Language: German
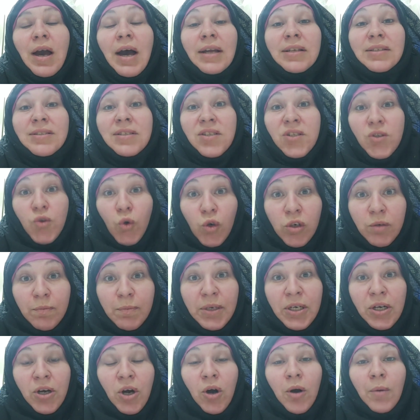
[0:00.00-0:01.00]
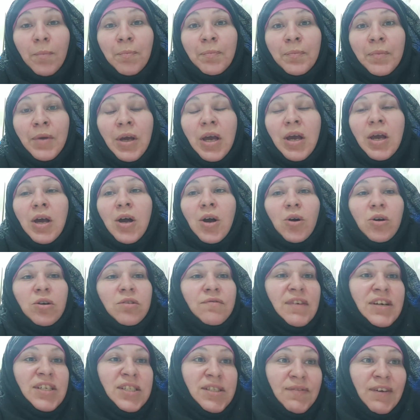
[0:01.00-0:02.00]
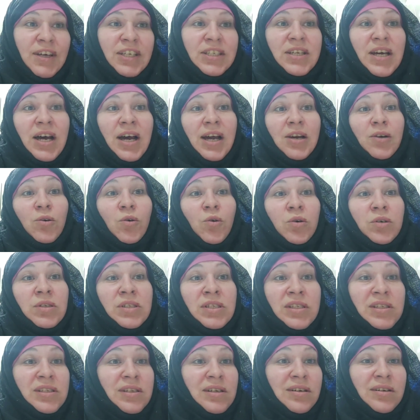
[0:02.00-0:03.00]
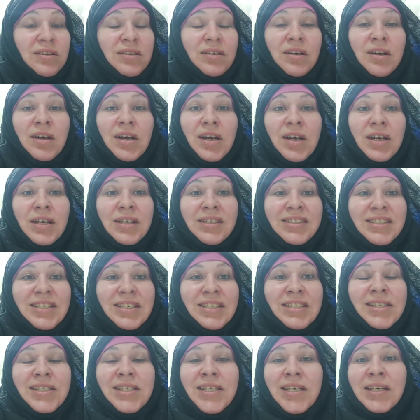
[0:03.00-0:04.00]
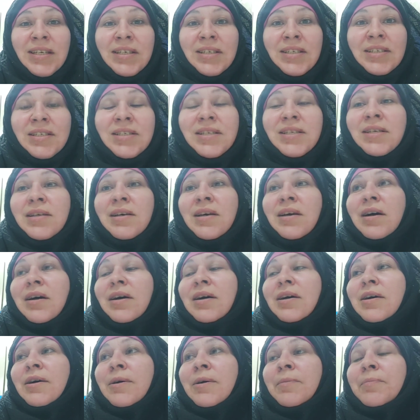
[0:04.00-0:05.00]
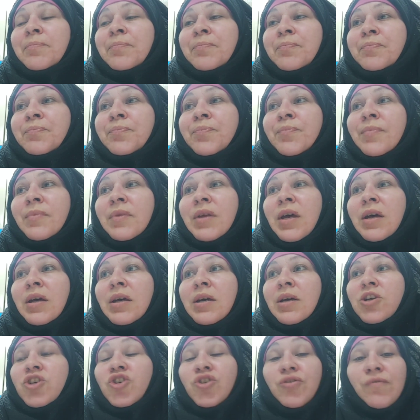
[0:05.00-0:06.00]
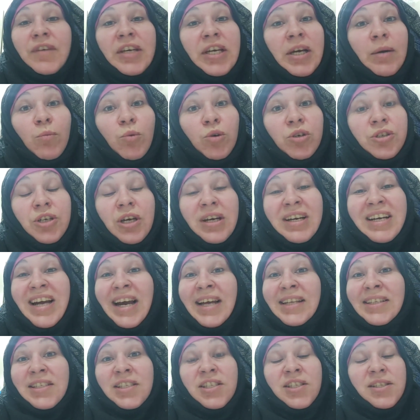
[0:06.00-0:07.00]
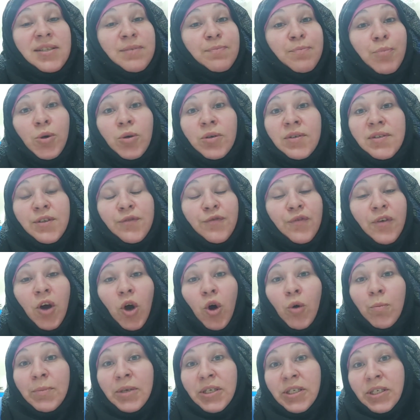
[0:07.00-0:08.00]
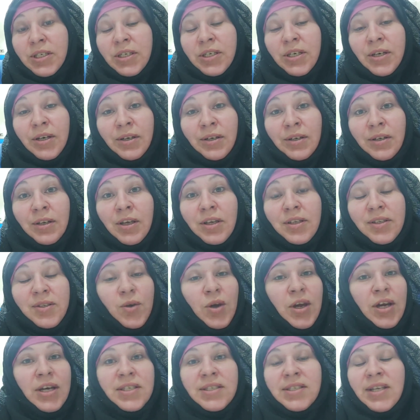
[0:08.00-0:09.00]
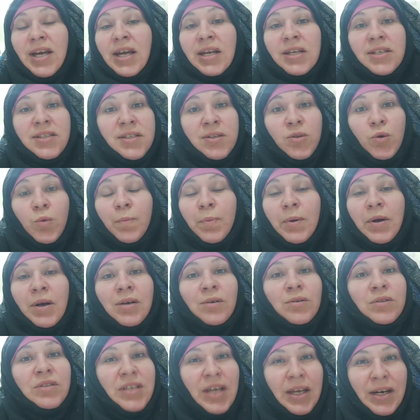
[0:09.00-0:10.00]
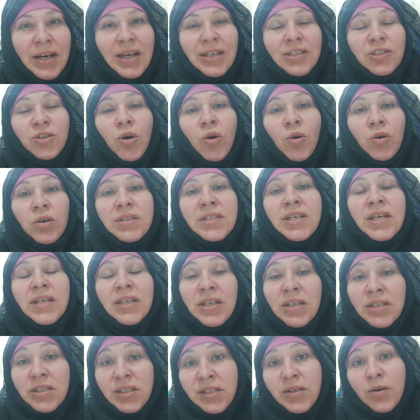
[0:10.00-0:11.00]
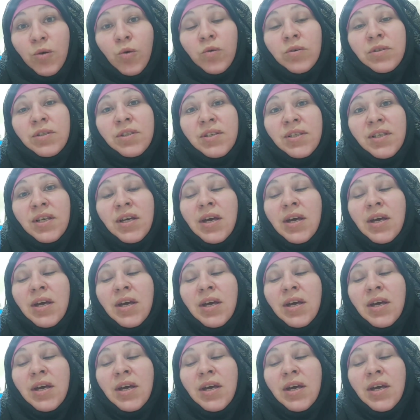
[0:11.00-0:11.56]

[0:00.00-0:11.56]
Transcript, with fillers: Hat einen Sohn bekommen. Und was war da los? Die sind ähm, Schwiegermutter, ganz böse Frau mit ihr. Zuerst alles super und dann nach der Hochzeit ging's los.